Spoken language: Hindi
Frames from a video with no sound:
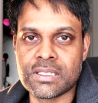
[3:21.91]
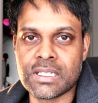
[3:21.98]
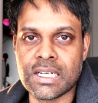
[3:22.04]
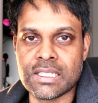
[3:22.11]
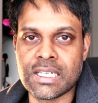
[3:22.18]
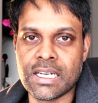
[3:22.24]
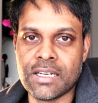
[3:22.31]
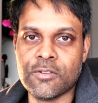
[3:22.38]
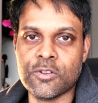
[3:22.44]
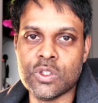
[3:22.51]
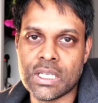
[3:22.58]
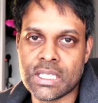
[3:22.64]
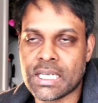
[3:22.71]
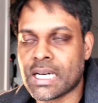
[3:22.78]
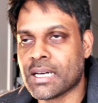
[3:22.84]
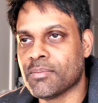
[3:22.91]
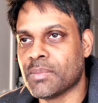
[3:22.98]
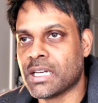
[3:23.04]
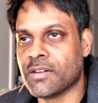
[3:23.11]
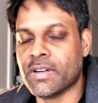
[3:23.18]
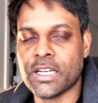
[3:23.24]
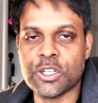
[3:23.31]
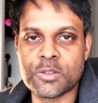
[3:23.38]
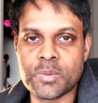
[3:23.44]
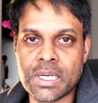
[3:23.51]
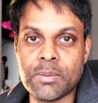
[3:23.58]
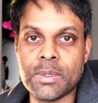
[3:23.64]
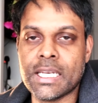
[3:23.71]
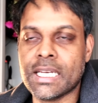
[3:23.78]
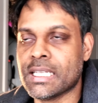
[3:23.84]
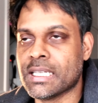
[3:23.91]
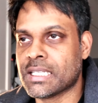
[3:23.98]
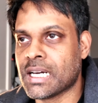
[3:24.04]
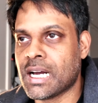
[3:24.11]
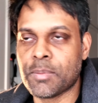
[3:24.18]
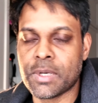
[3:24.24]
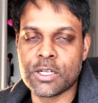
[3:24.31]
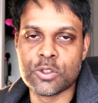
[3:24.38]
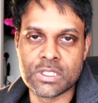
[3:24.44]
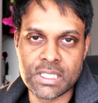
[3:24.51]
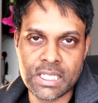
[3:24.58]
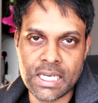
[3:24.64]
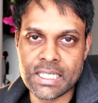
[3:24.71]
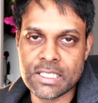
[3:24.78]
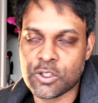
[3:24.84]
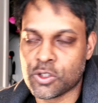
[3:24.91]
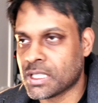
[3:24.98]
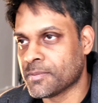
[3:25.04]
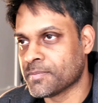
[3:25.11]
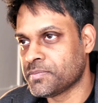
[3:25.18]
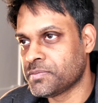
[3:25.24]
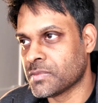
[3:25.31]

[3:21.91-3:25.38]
अच्छे रिव्यू देता है मेरी वीडियोज़ पर कभी नहीं देता है आपने कुछ ये नहीं सोचा